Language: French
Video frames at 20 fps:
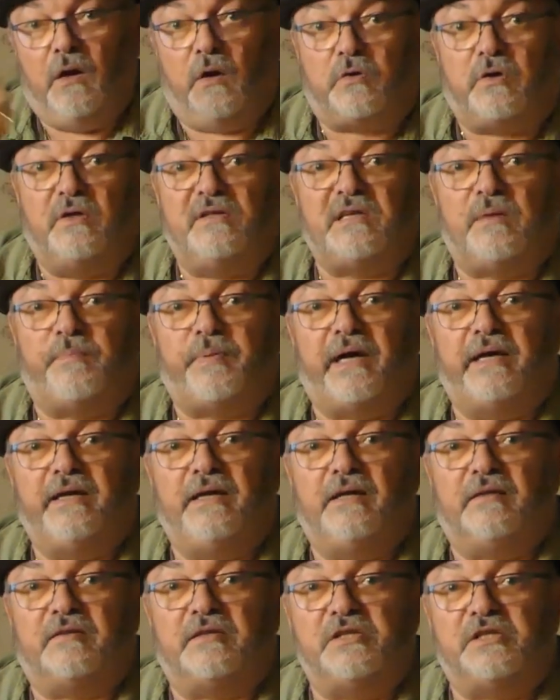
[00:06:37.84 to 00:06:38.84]
Alors que les appareils
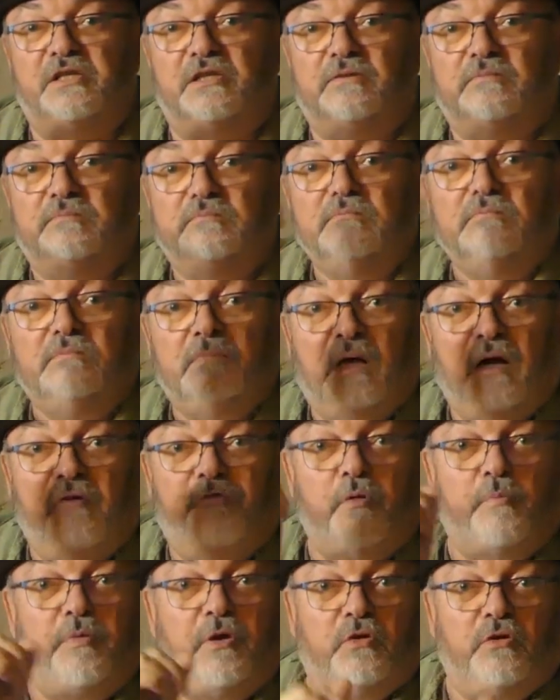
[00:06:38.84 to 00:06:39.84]
électriques, hein, ah,
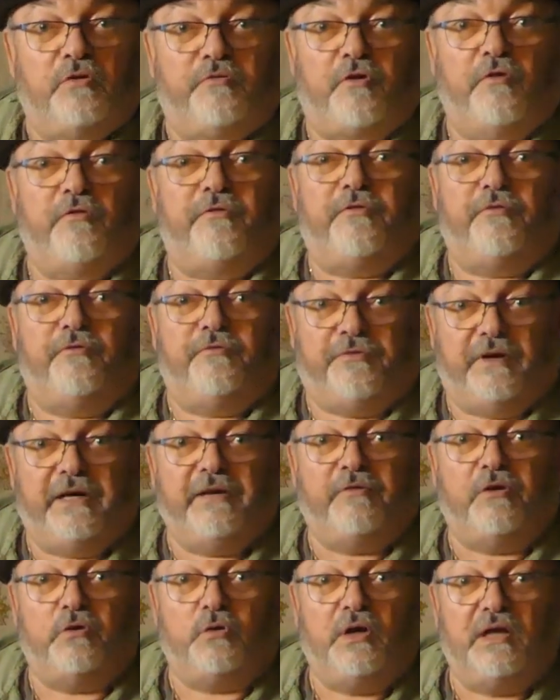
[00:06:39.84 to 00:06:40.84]
faut bien, faut, fallait
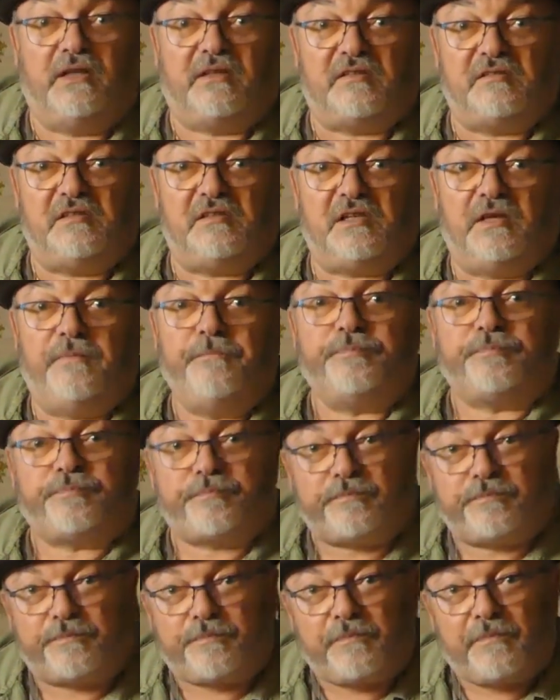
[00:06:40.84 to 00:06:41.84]
vendre de l'électricité.
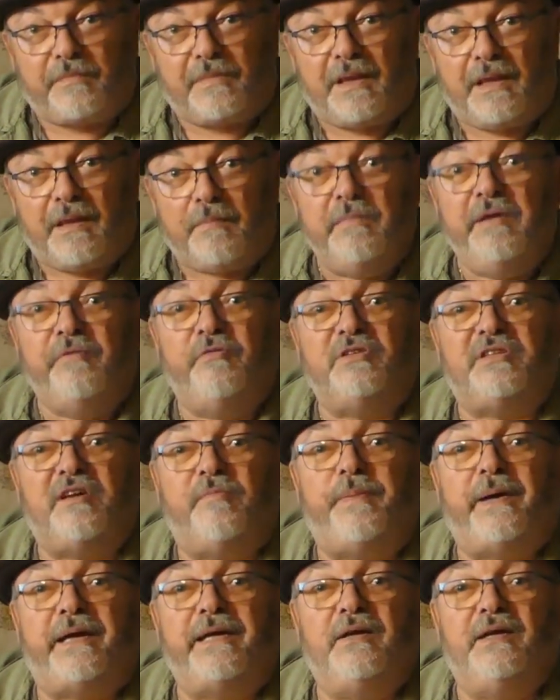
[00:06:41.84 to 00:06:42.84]
Et vos
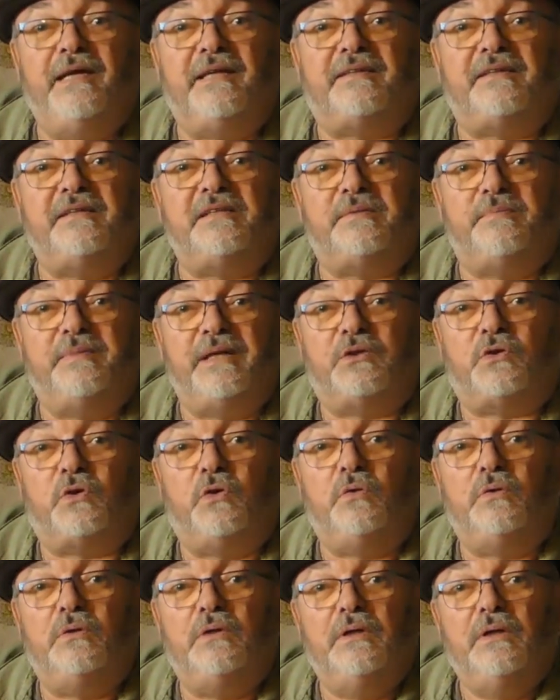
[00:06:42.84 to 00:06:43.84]
appareils électriques,
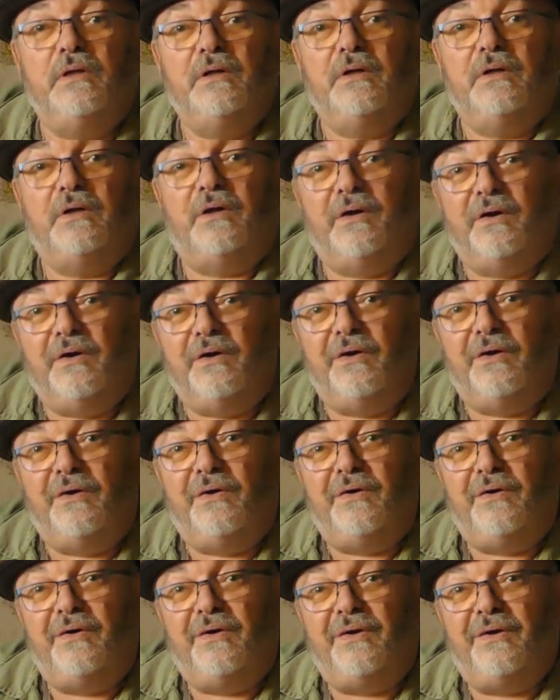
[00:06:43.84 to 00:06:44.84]
bientôt,
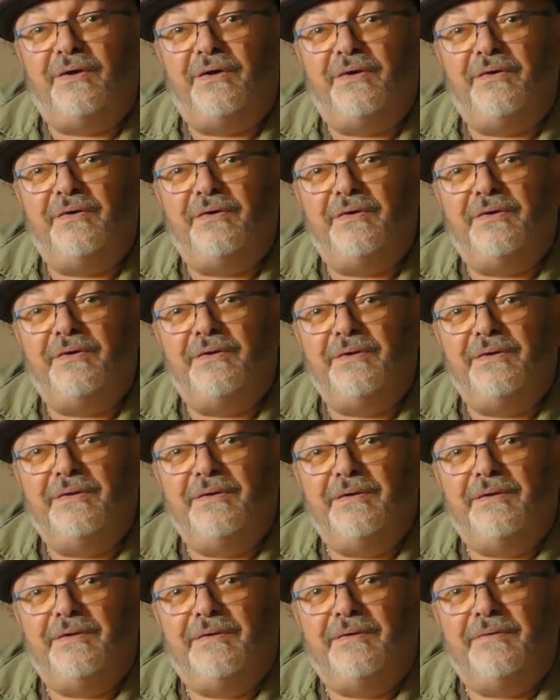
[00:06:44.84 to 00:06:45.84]
euh,
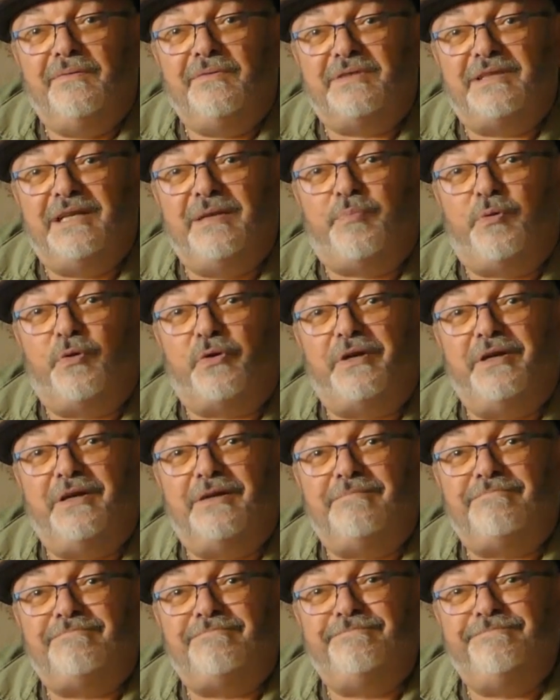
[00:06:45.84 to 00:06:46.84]
vous allez pleurer,
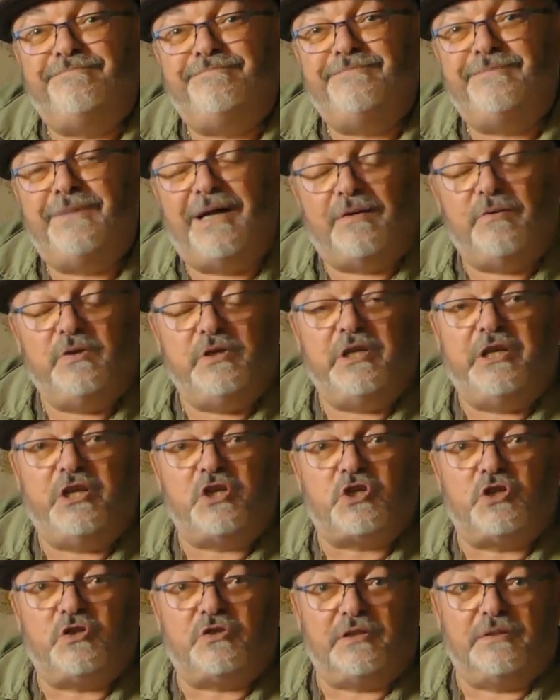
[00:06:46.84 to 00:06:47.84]
hein. Bah, il y a des
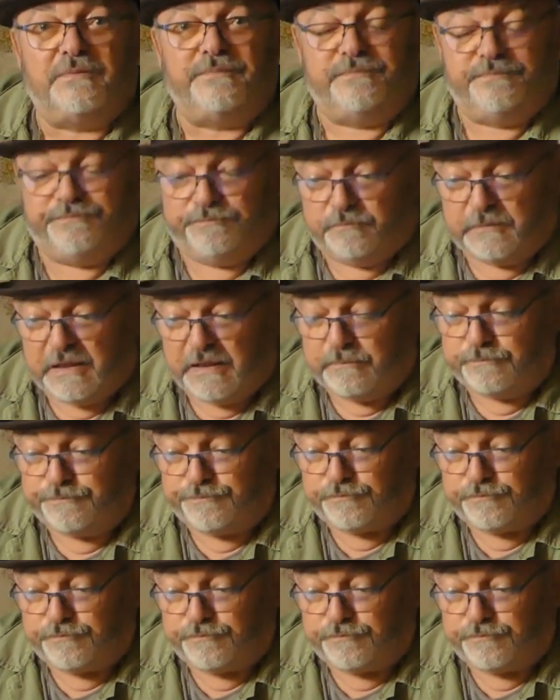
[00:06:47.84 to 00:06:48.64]
chances, hein. Ouais.